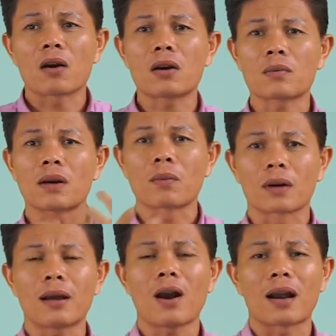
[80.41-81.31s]
họ không có động
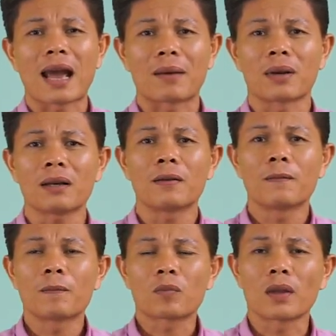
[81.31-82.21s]
lực để họ làm á
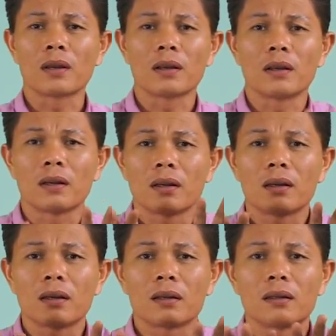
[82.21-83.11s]

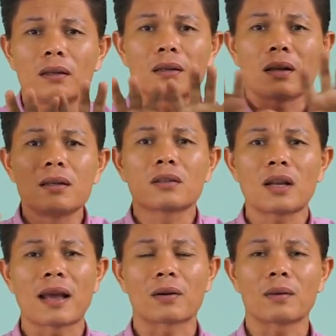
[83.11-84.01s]
thì nó như
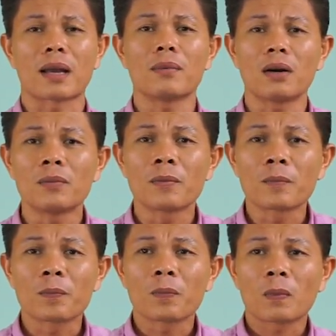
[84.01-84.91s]
thế nào các bạn biết không
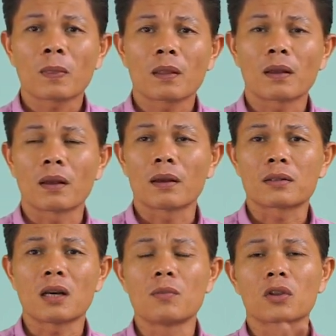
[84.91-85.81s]
à,
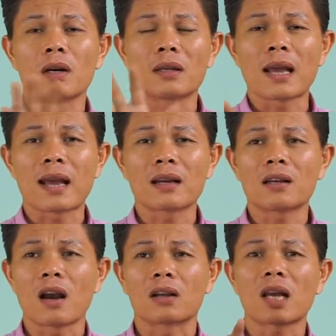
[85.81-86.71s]
sau một thời gian cái
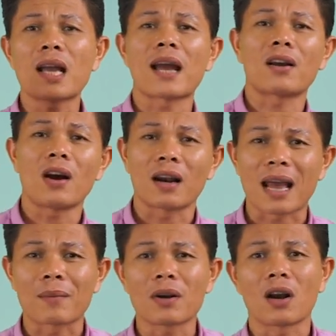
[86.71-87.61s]
nó họ thấy ai đó họ
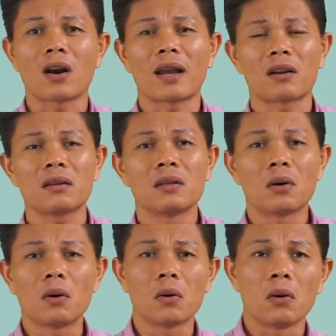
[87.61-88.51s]
làm cái họ hay nói
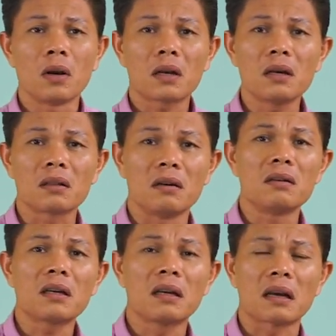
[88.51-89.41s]
ồ cái ý
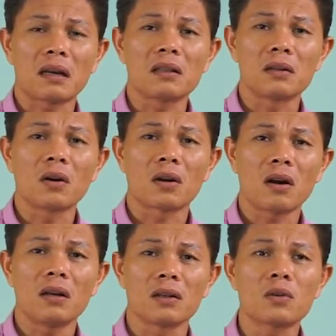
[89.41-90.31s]
tưởng kia là cái ý tưởng hồi
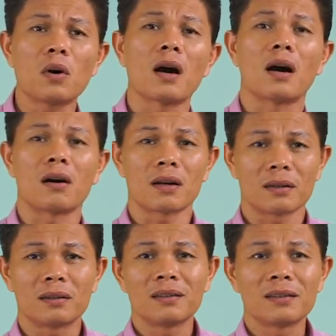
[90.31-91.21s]
đó ý tưởng của họ đó
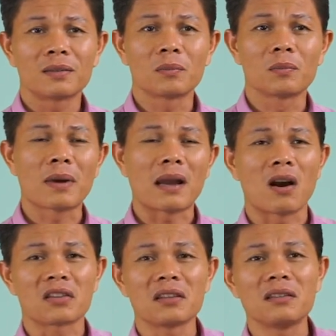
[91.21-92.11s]
mà
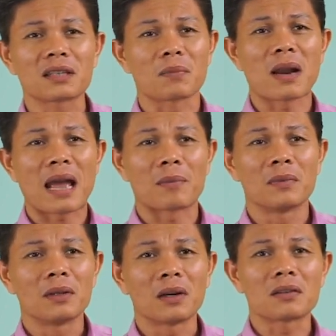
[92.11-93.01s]
họ chưa kịp làm
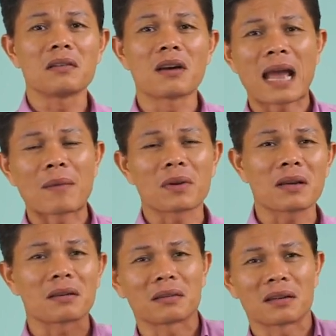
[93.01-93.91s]
họ chưa làm
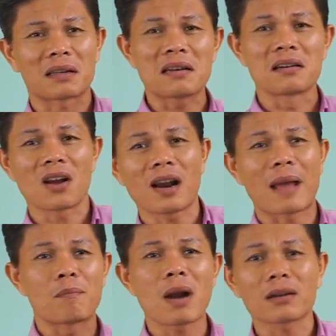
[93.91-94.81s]
cái cái người đó
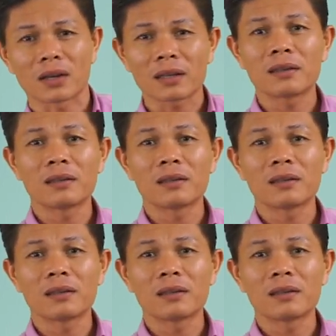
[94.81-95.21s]
làm mất rồi